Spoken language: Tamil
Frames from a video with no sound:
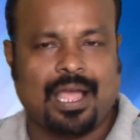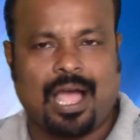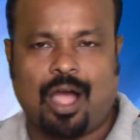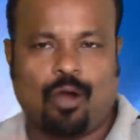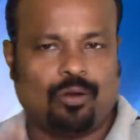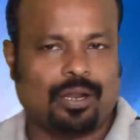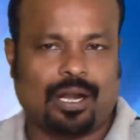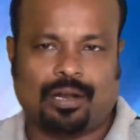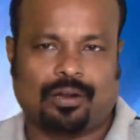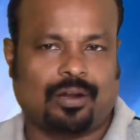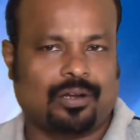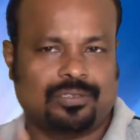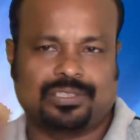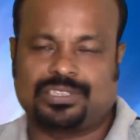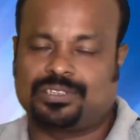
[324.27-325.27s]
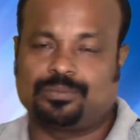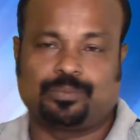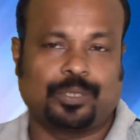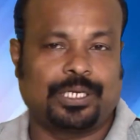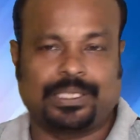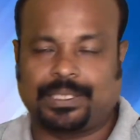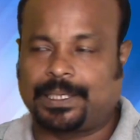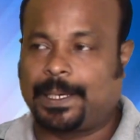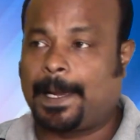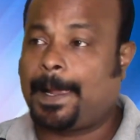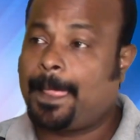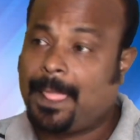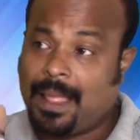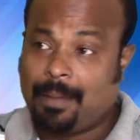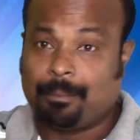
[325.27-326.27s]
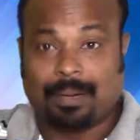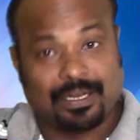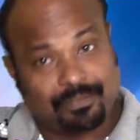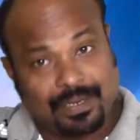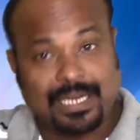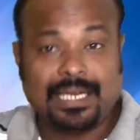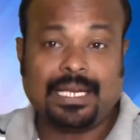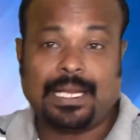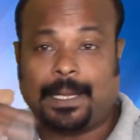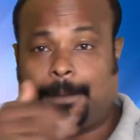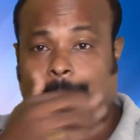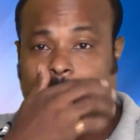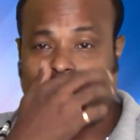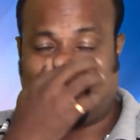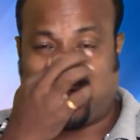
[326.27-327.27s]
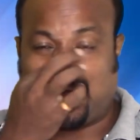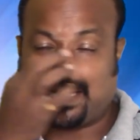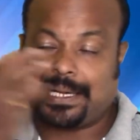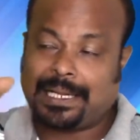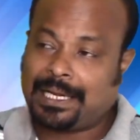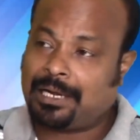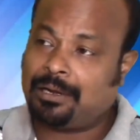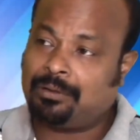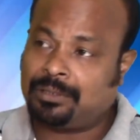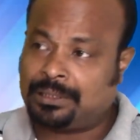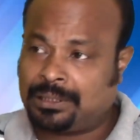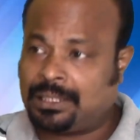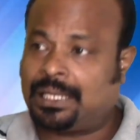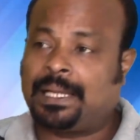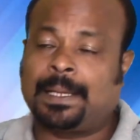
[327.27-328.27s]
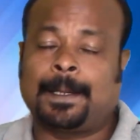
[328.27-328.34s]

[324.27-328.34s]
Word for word: அவங்களுக்கான கான்வர்சேஷன் போயிட்டுருக்கு பட் வெளியில் கார்டன் ஏரியாவில் வந்து